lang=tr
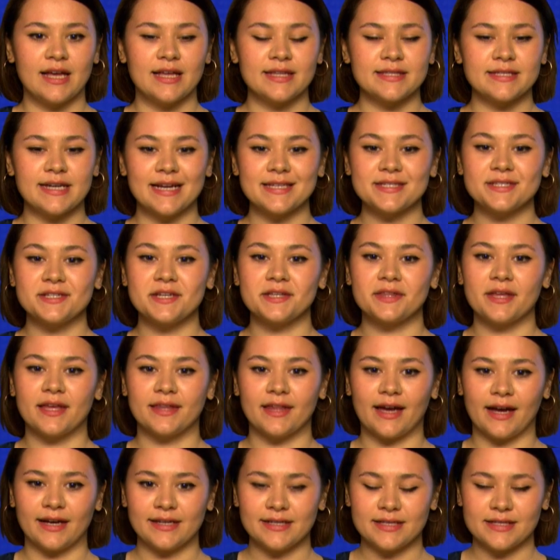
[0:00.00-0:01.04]
Tersine
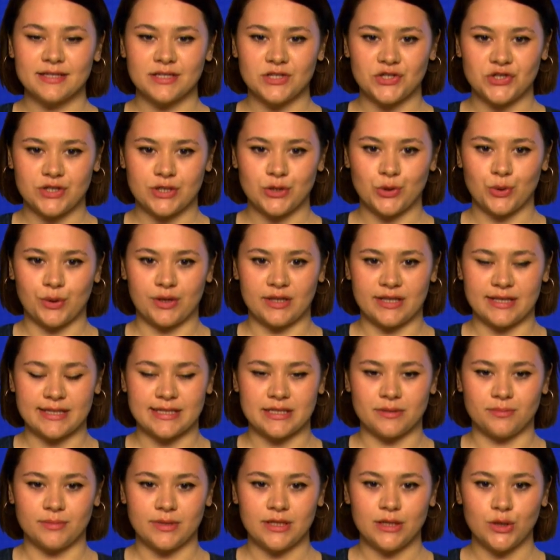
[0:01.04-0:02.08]
tedarik zinciri
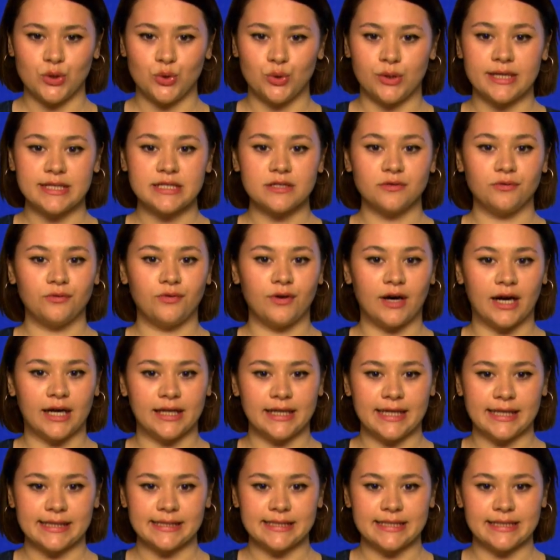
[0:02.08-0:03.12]
yönetimi, üretim
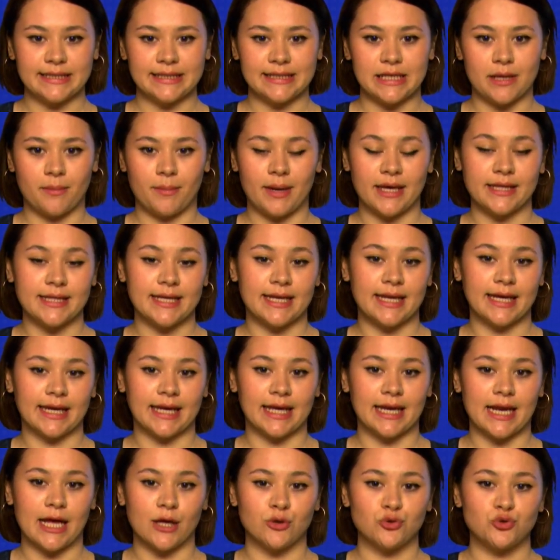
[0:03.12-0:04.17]
faaliyetleriyle meydana
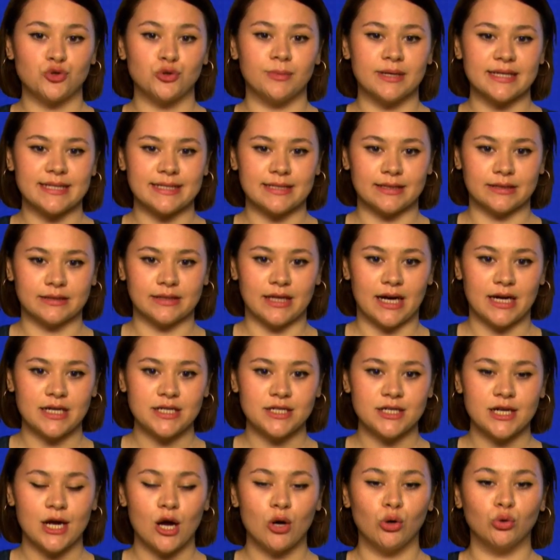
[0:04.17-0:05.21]
gelen tüm
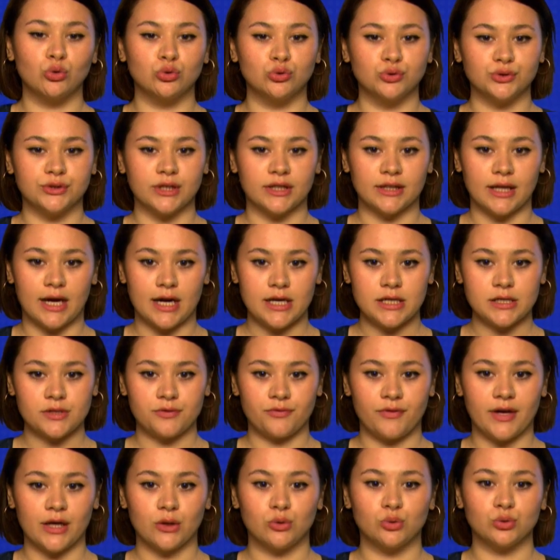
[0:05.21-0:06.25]
atıklar, hurdalar
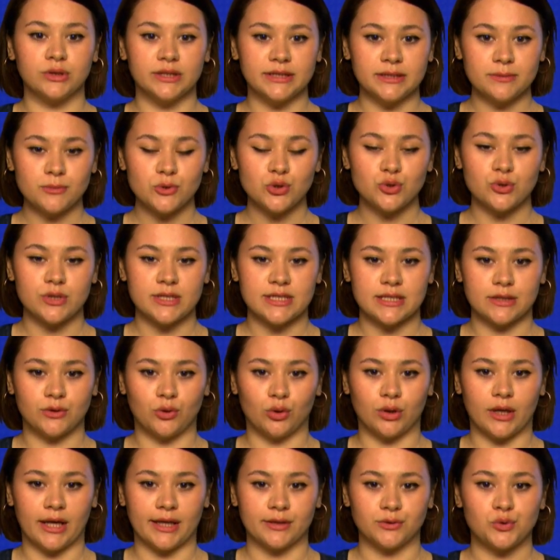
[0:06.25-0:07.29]
ve kullanım süresi
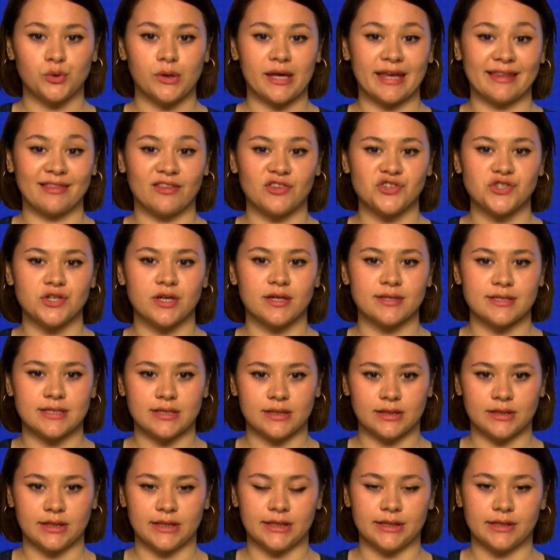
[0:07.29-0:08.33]
dolan tüketici
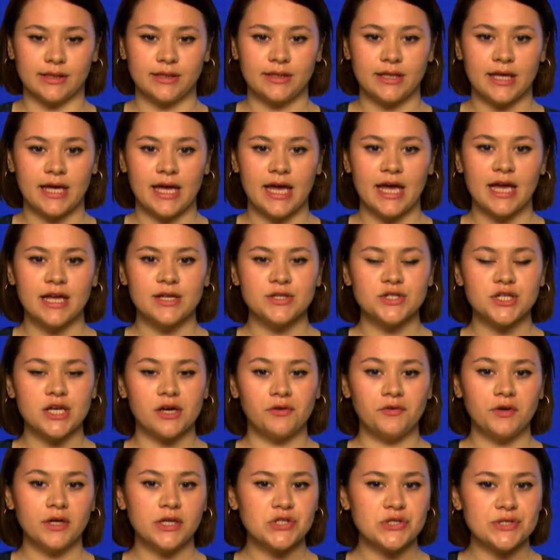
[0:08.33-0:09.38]
atıklarının
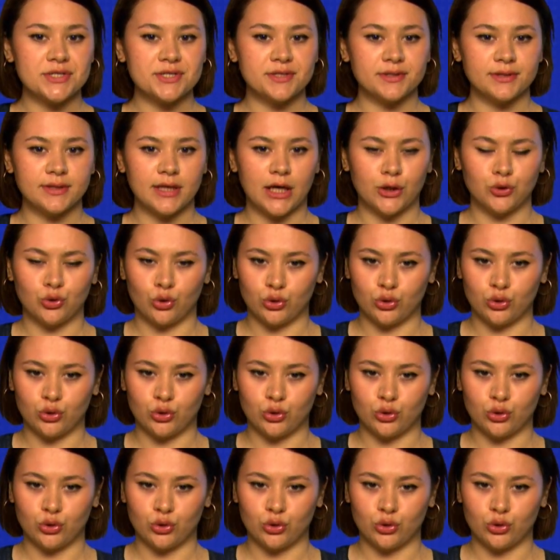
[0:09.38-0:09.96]
çevre açısından